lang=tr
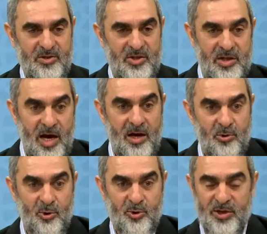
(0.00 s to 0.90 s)

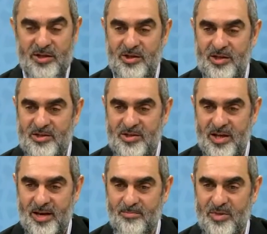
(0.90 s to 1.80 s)
zina ruhsatı
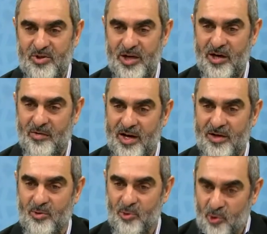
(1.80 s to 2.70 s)
isteyen bir
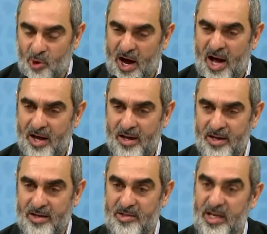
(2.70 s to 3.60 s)
canavar ruha,
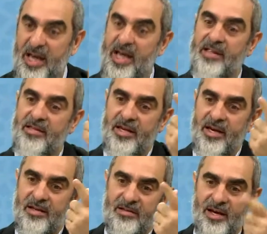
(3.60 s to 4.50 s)
yeğen
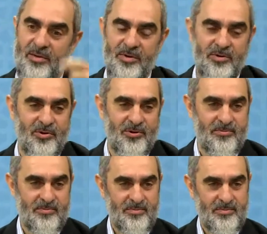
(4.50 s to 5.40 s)
diye hitap
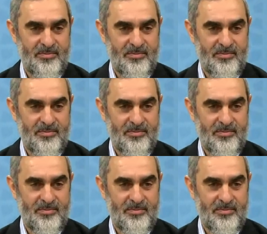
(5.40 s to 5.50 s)
ediyor.